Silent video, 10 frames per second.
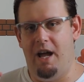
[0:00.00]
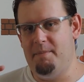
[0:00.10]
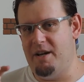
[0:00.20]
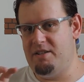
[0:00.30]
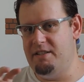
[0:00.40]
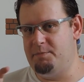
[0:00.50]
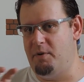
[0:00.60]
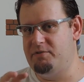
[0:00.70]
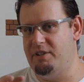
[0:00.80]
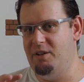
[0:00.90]
a imagem desse
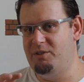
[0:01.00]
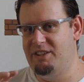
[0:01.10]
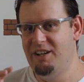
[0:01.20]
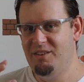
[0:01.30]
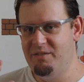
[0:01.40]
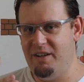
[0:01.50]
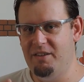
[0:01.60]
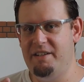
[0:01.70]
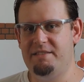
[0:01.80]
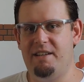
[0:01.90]
profissional tão
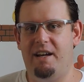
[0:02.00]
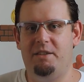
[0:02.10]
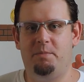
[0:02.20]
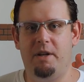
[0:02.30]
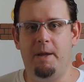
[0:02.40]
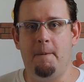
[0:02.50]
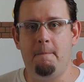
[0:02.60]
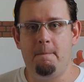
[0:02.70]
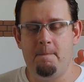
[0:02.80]
valorizado por aí.